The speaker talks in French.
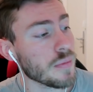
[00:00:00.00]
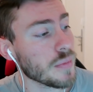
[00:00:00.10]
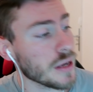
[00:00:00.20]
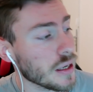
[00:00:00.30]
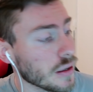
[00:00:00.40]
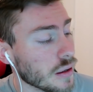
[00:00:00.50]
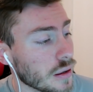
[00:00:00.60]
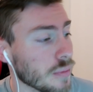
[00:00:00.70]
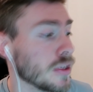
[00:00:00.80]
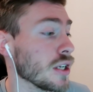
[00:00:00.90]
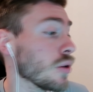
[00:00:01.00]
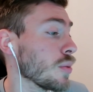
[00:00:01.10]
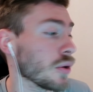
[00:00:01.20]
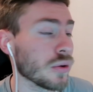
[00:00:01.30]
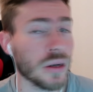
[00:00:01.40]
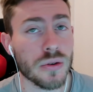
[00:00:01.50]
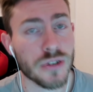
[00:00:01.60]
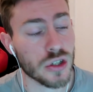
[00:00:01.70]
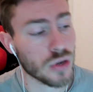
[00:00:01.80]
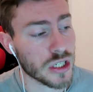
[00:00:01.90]
mais euh, mais Roberto Carlos
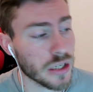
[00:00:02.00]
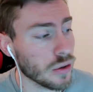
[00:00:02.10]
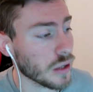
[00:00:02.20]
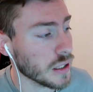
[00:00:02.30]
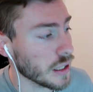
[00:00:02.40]
c'est un joueur que j'adore